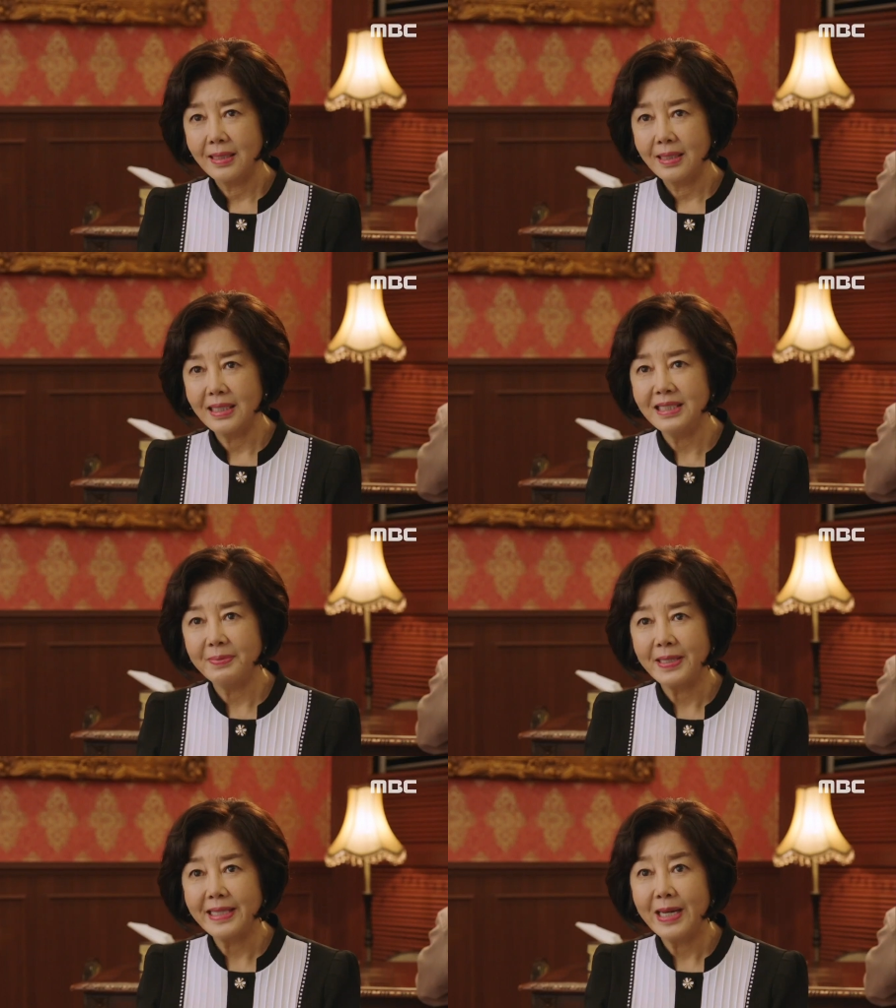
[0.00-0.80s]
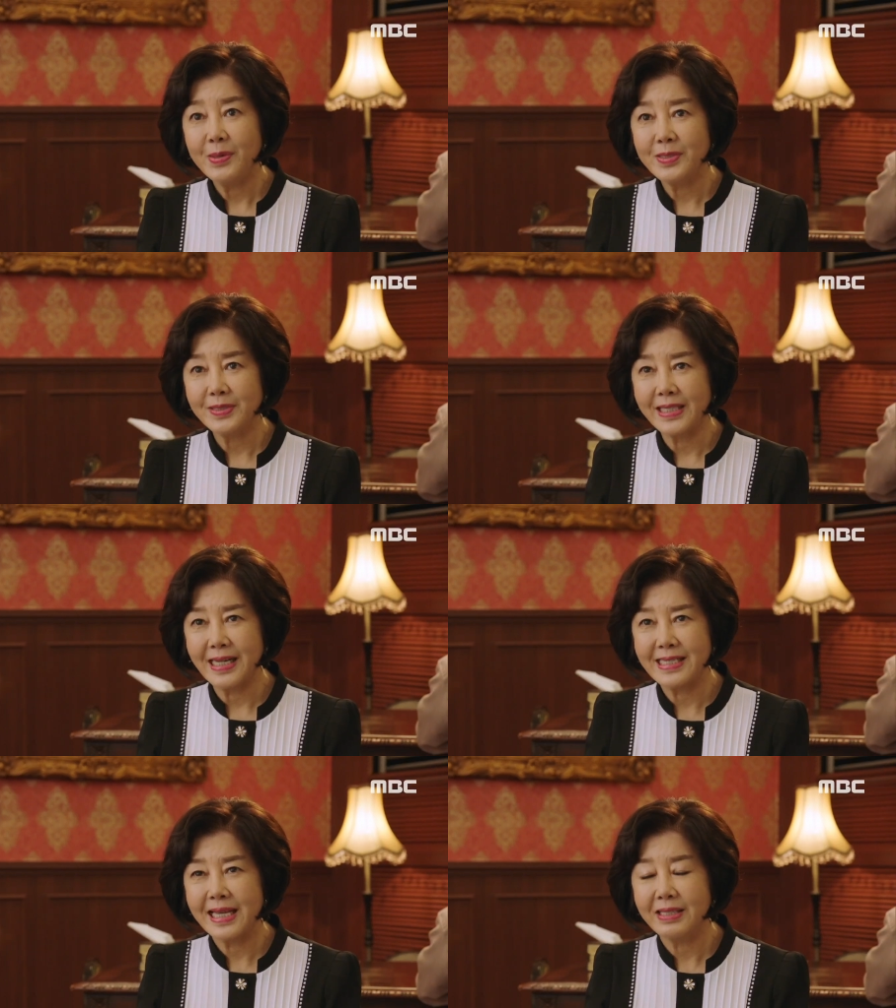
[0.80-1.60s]
이 집안 딸로서 잘
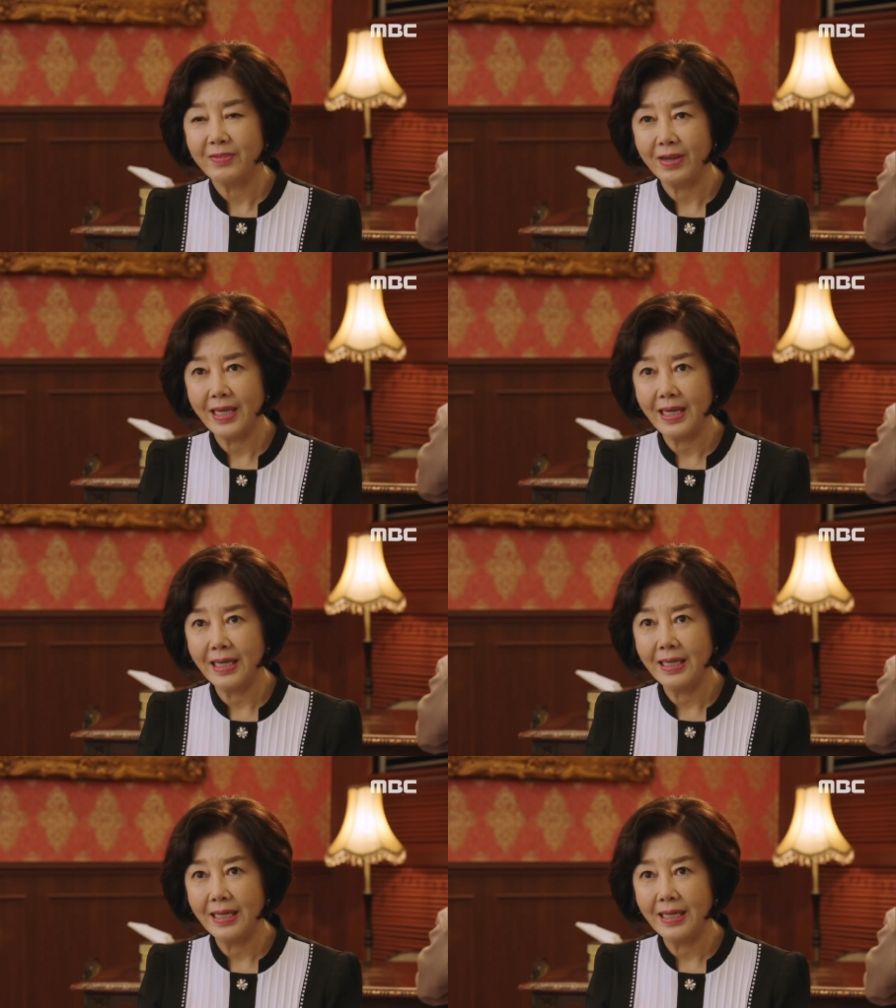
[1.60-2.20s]
사는 거야.